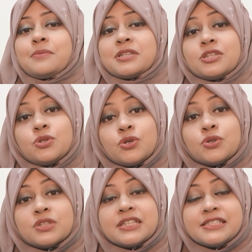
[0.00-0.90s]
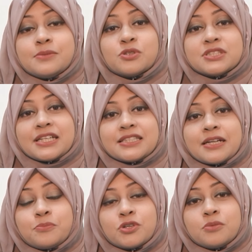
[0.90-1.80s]
আমাদের দৈনন্দিন
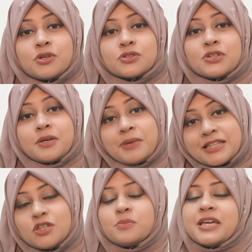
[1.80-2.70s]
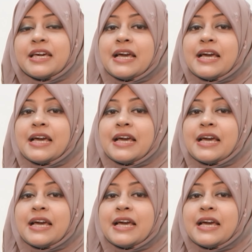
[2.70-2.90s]
জীবনযাত্রার পরিবর্তনের মাধ্যমে